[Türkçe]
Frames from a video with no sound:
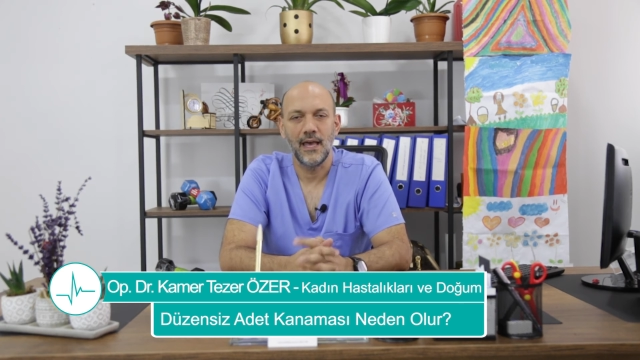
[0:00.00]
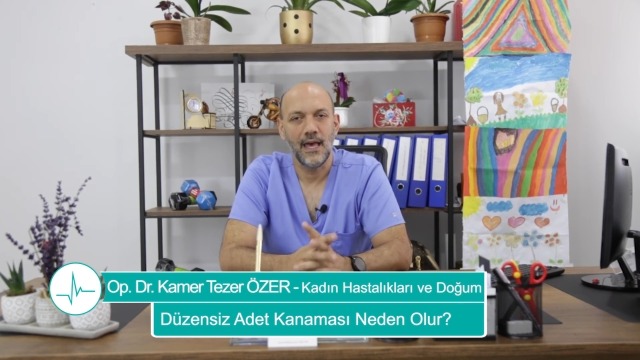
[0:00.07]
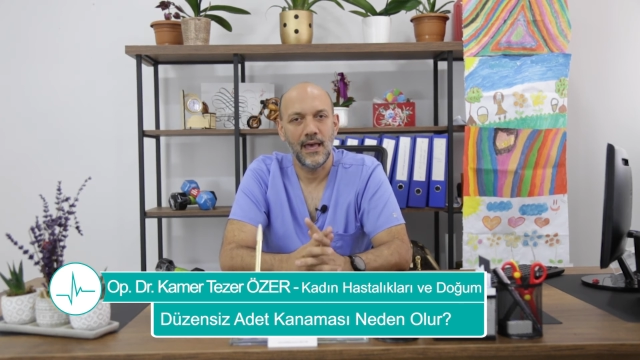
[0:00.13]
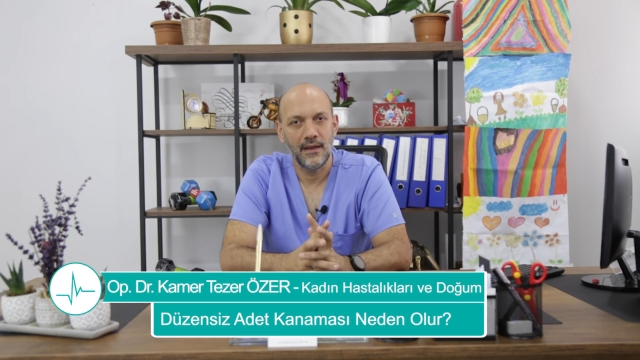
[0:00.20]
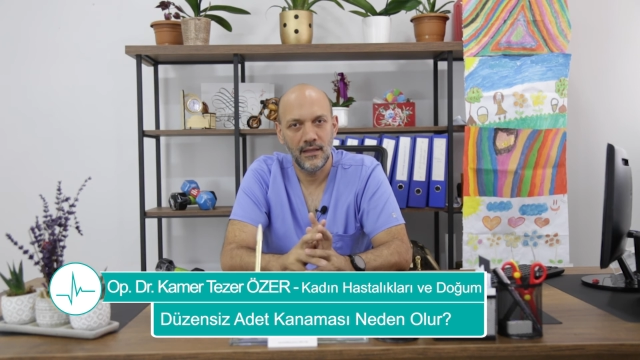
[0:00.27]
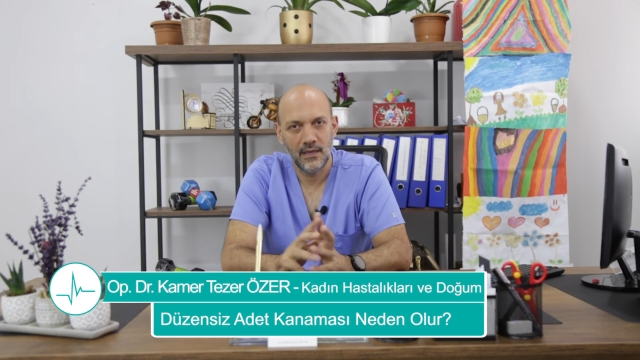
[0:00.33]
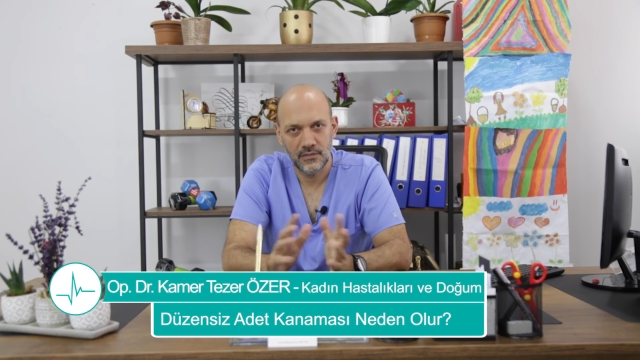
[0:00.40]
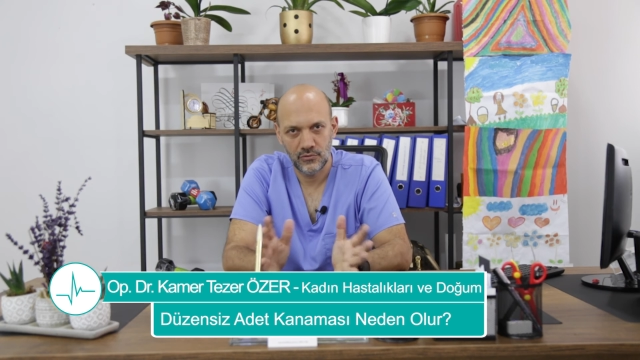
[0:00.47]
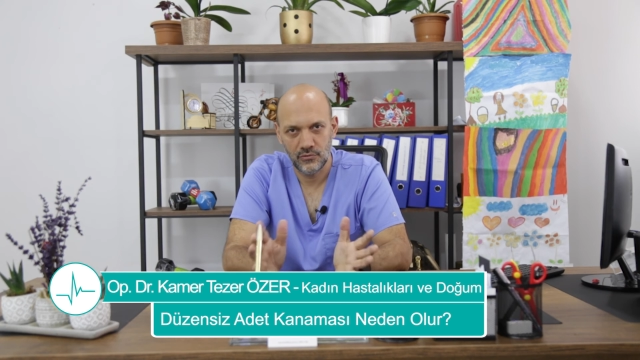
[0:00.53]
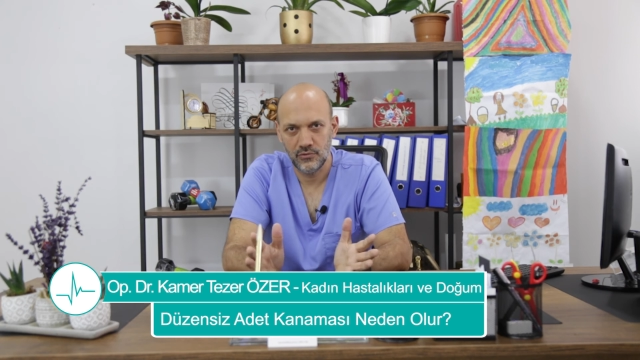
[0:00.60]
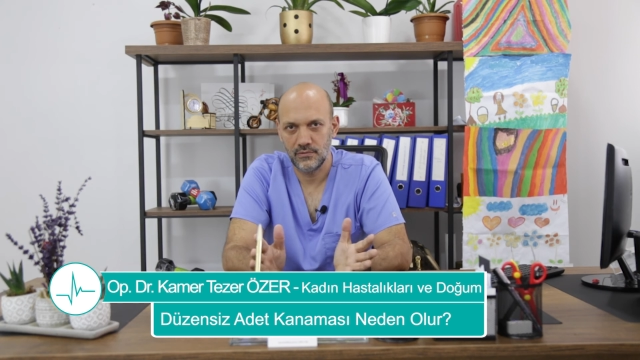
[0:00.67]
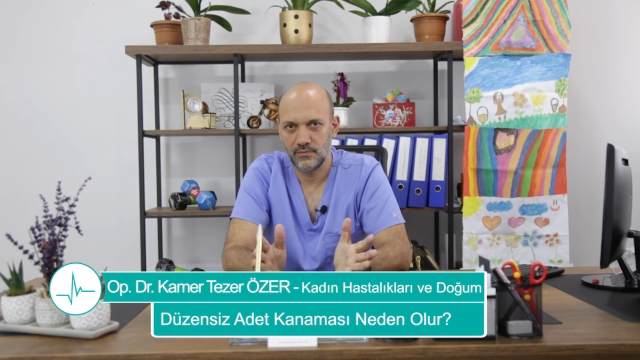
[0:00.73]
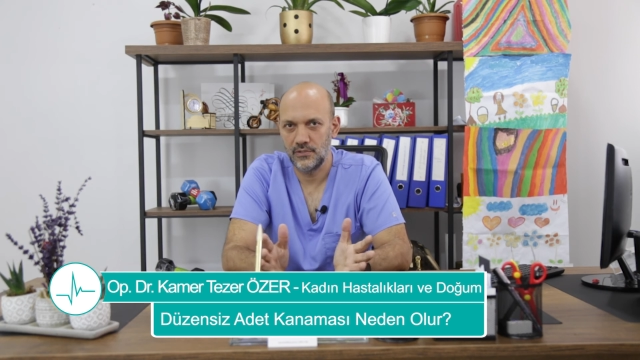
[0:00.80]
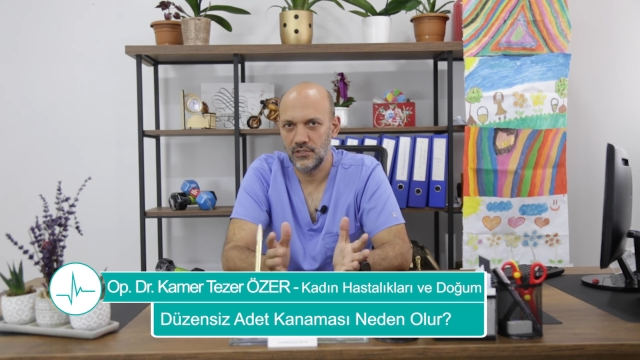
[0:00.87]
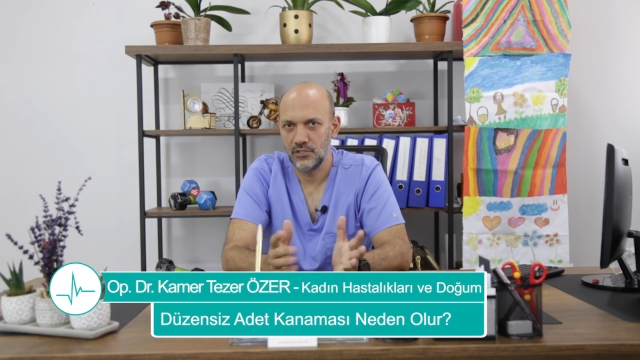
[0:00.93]
her yaş
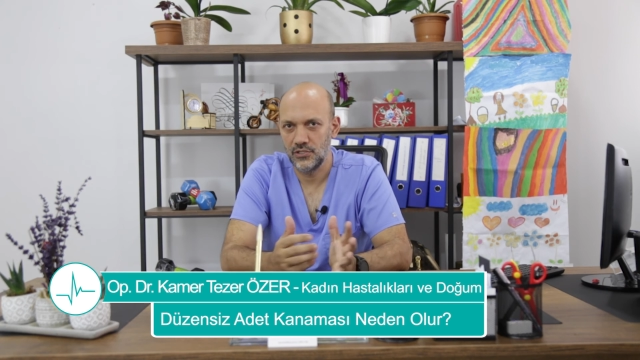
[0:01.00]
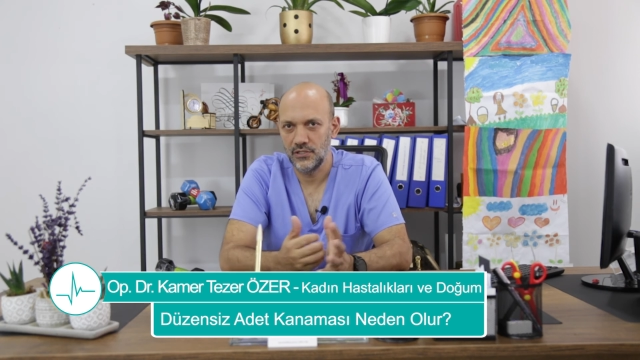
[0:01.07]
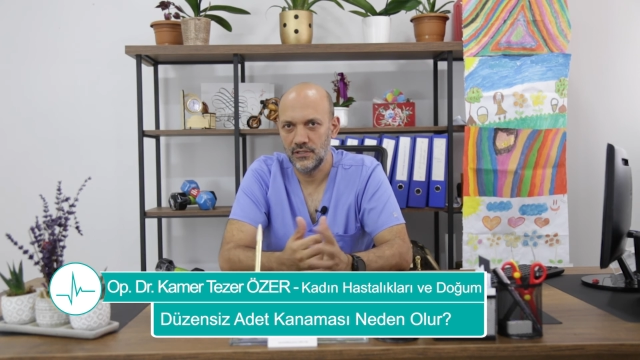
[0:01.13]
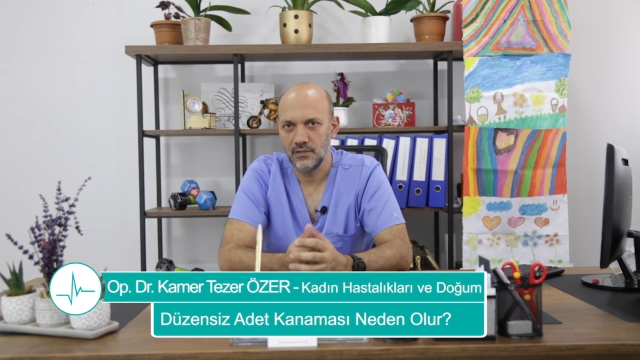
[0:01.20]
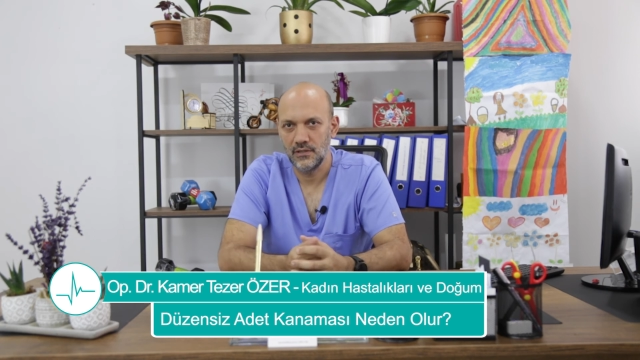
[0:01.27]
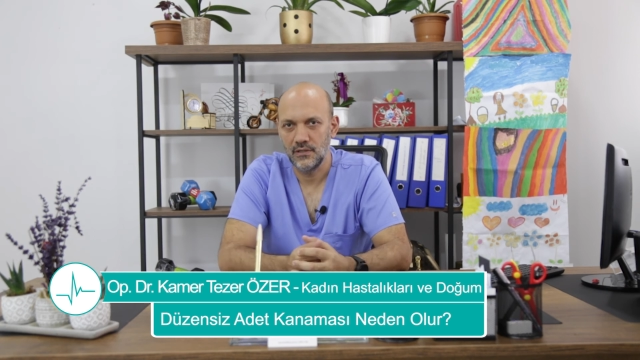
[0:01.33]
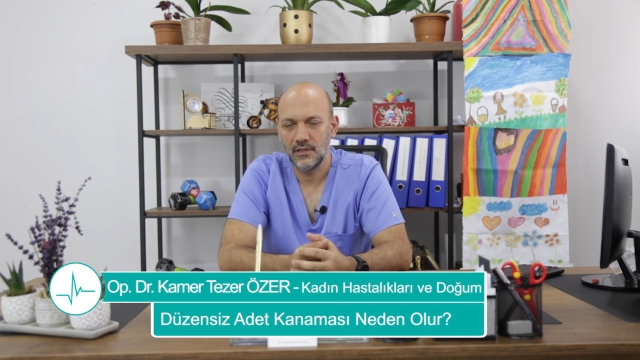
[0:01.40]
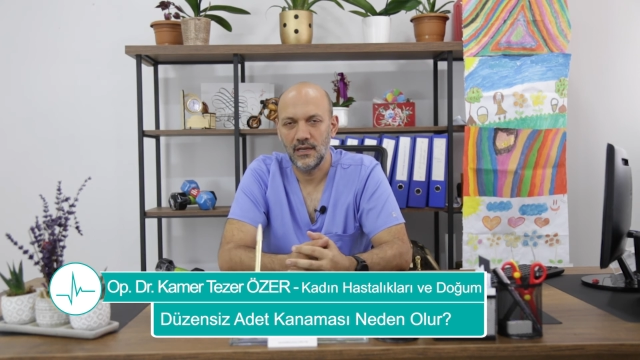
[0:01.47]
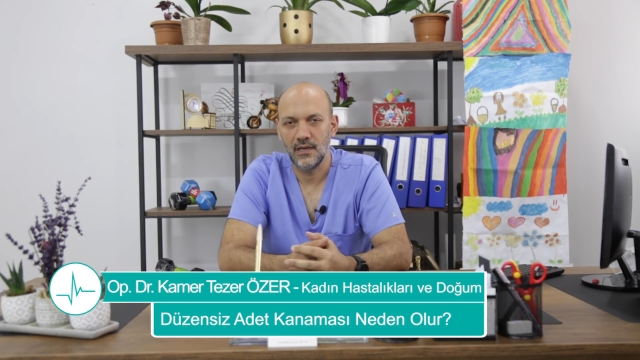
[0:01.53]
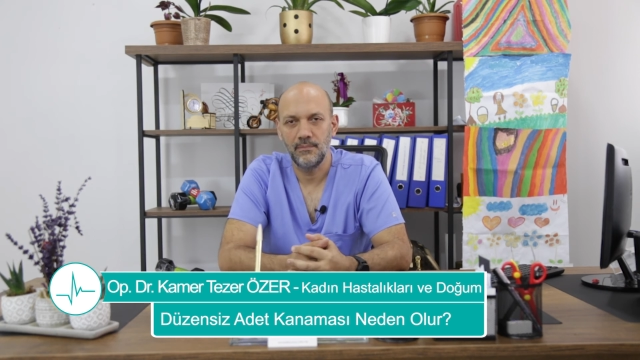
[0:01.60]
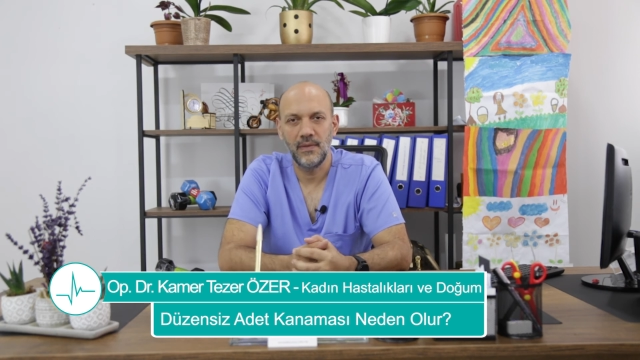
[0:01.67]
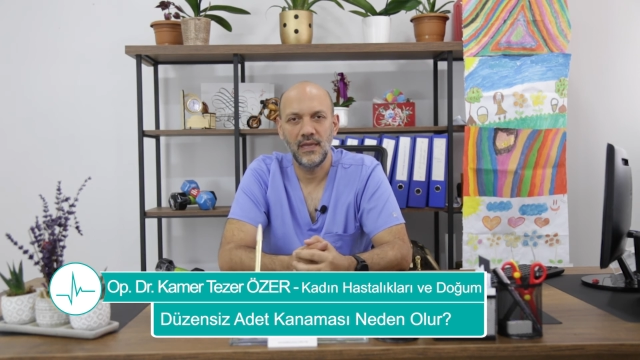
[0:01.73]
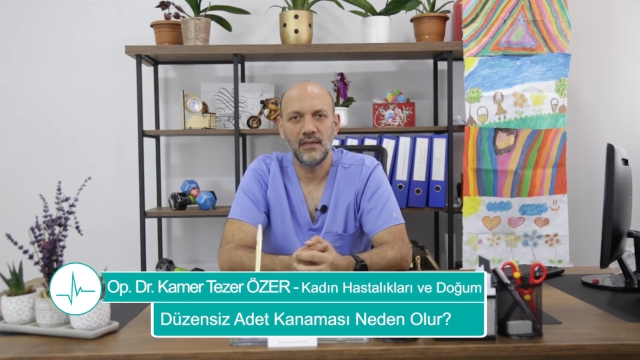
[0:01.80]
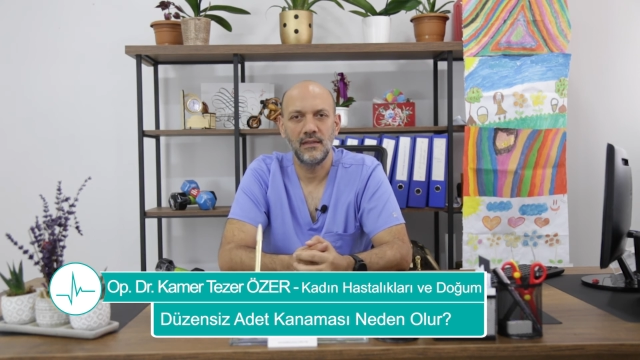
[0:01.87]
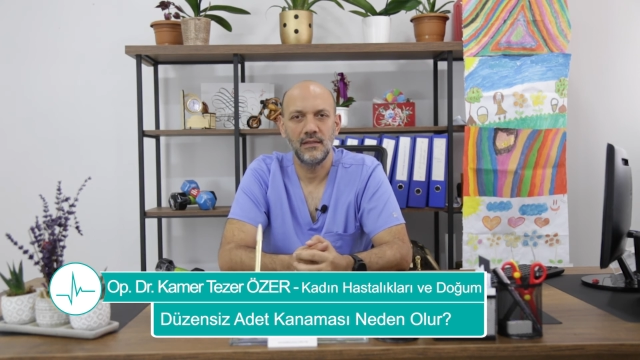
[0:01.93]
grubu için
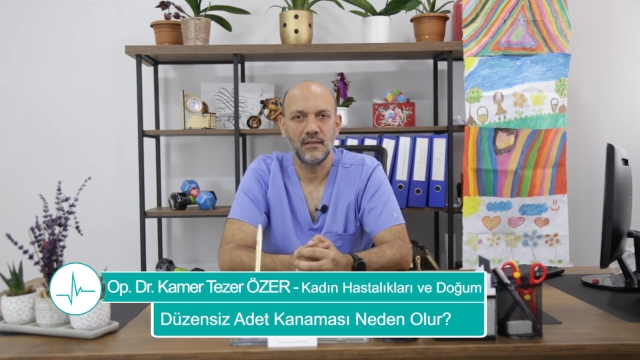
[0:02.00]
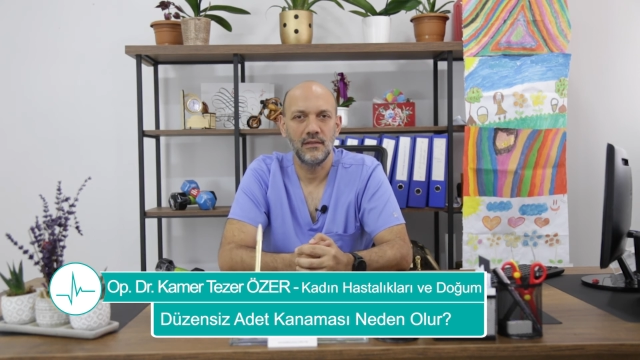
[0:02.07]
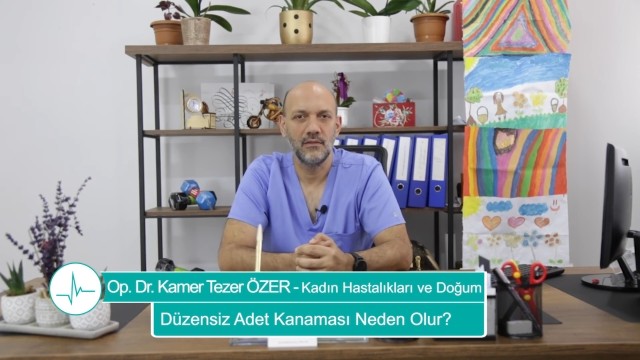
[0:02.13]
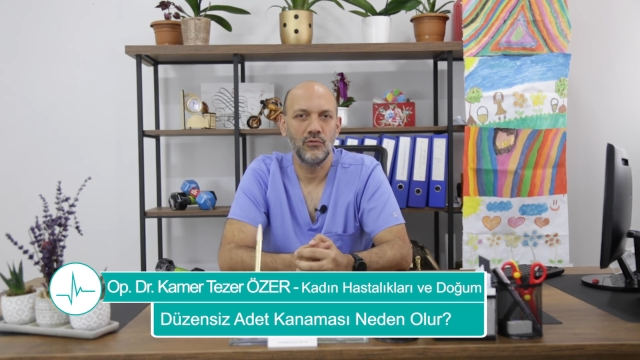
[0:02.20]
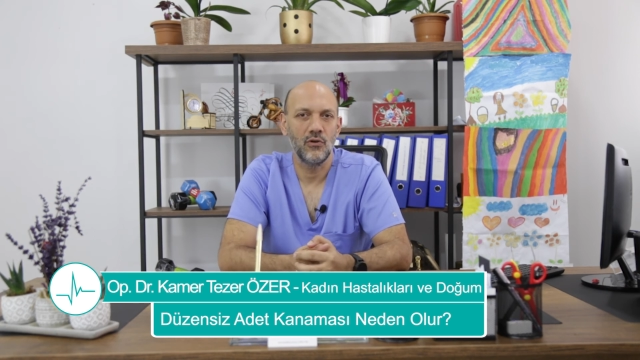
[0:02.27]
daha benin,